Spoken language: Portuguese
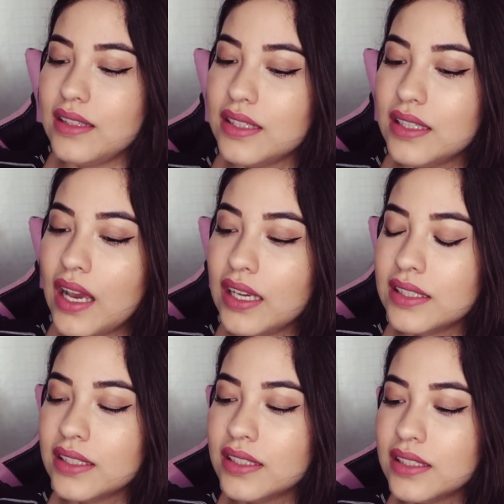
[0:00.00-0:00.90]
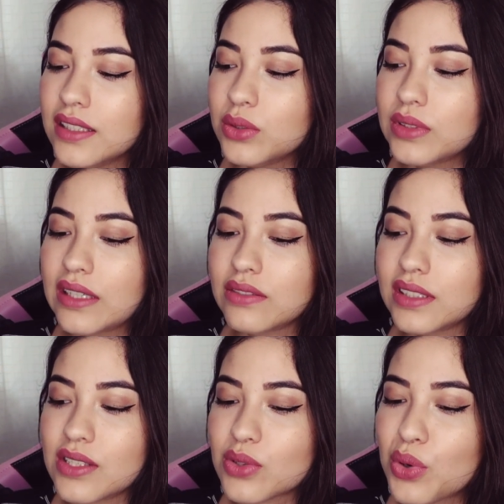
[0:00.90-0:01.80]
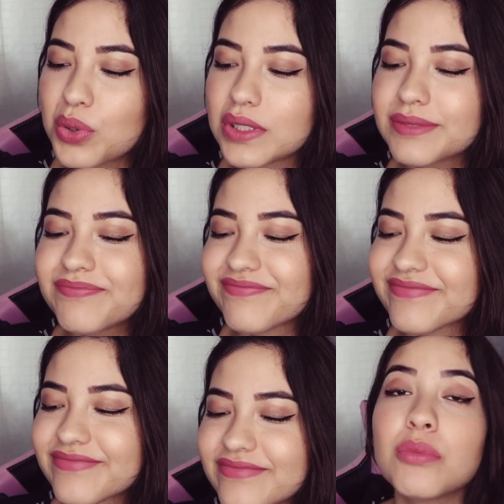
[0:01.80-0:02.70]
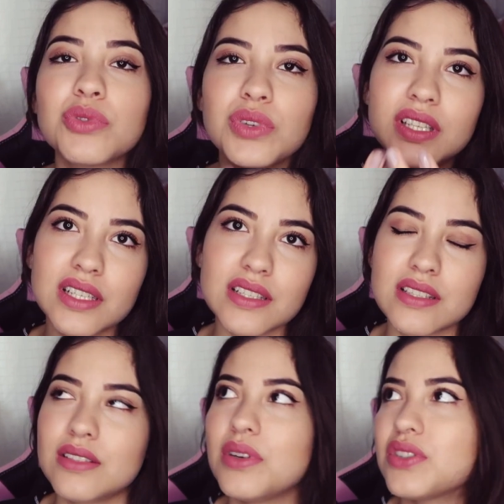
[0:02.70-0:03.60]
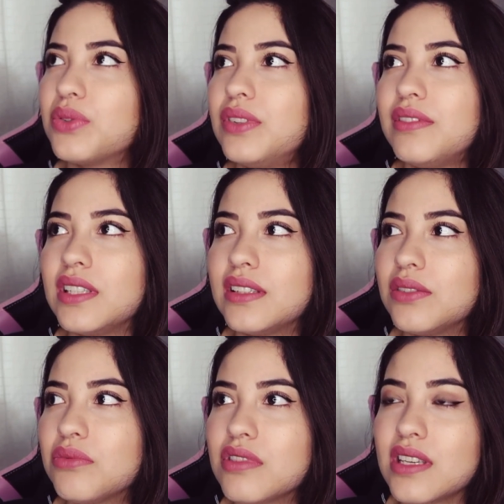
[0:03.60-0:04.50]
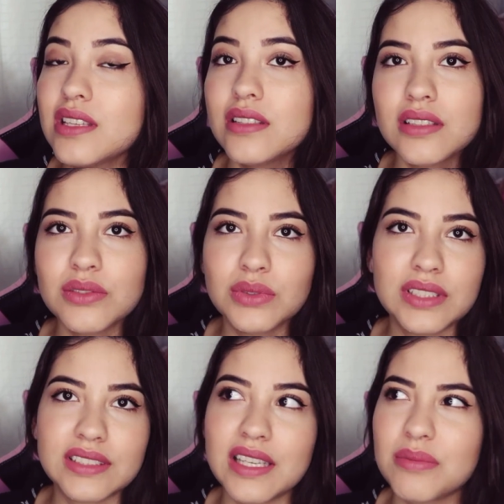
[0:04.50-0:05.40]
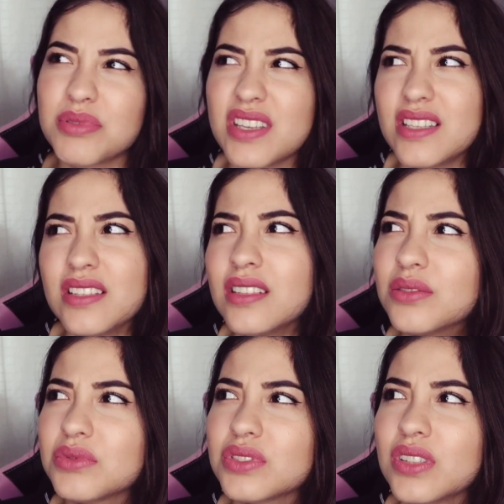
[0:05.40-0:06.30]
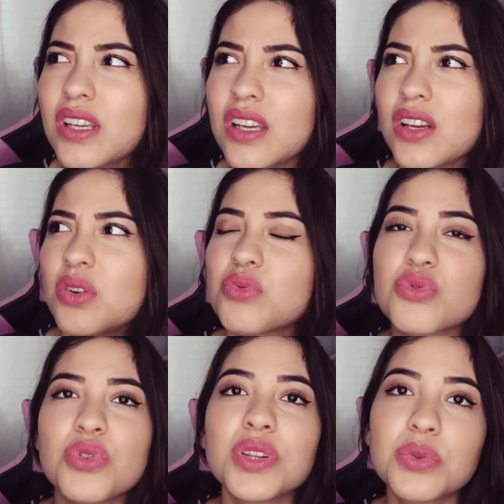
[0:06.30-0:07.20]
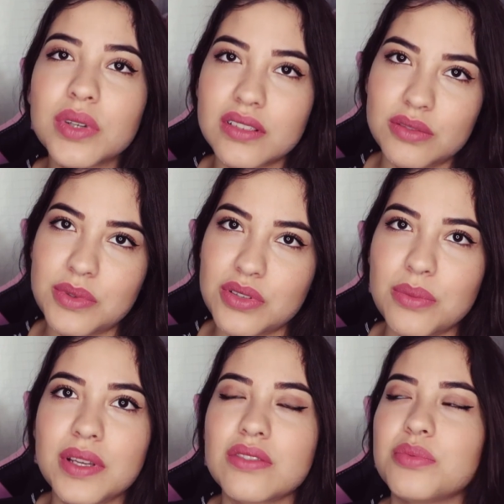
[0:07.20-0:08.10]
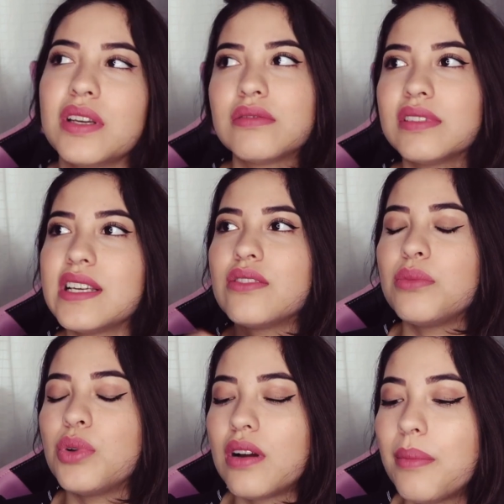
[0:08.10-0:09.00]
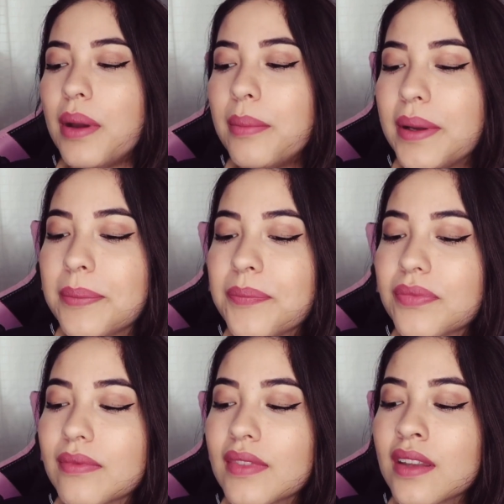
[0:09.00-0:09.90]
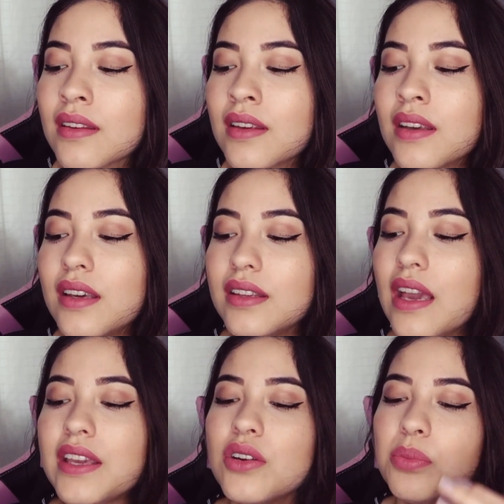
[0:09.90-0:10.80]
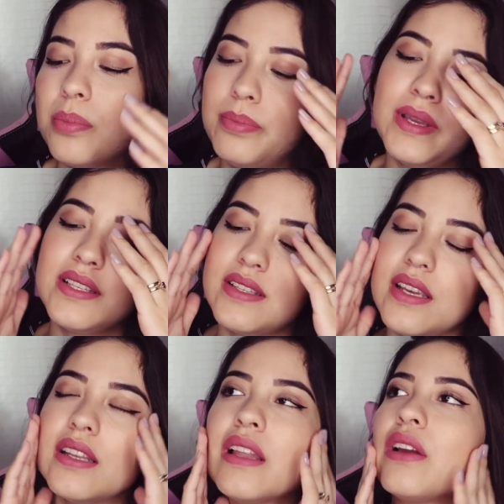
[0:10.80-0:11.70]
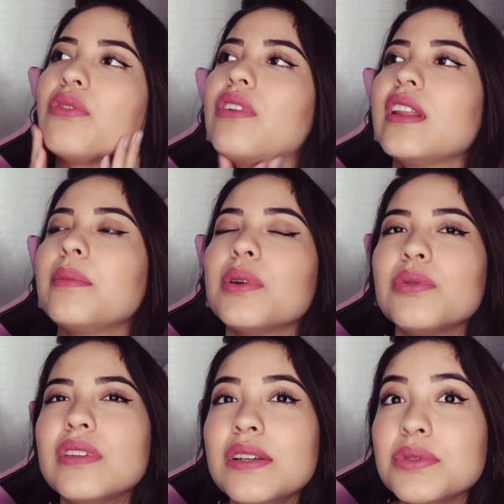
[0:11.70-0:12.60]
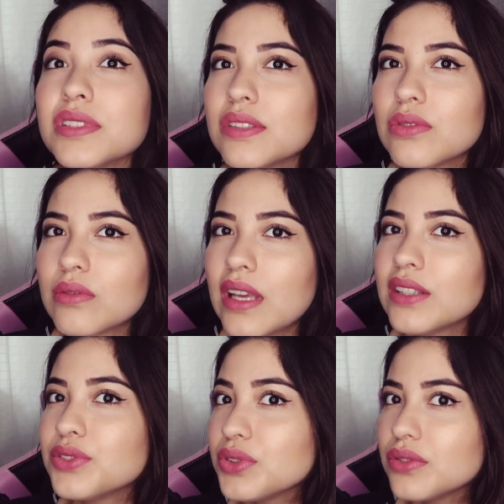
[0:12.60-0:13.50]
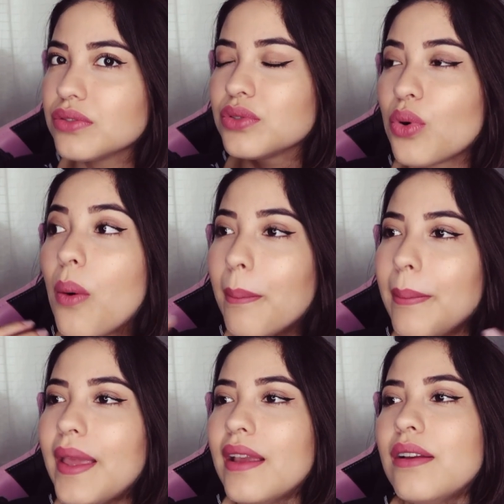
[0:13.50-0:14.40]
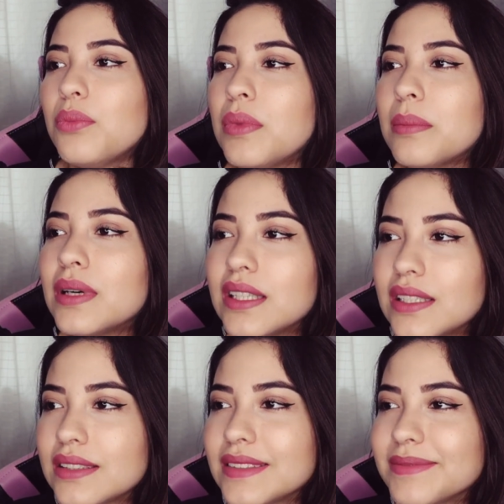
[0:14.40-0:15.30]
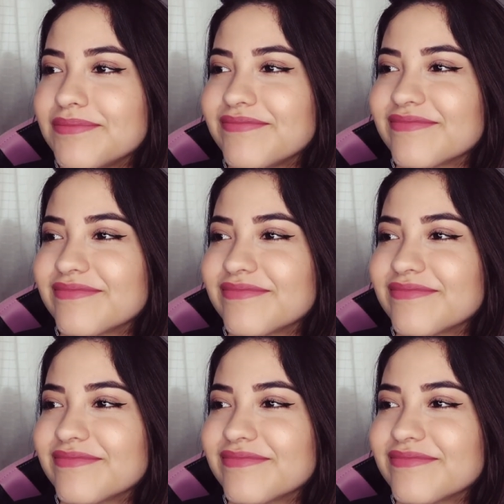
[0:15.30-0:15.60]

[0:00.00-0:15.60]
E aí eu tava na escola era muito criança, eu acho que eu deveria ter uns 6 anos nessa época, 6 anos? Uns 8 anos mais ou menos, porque com 10 eu vim morar com a minha mãe. E aí eu pensei, né, eu falei, meu Deus, que vontade de, de comer uma banana.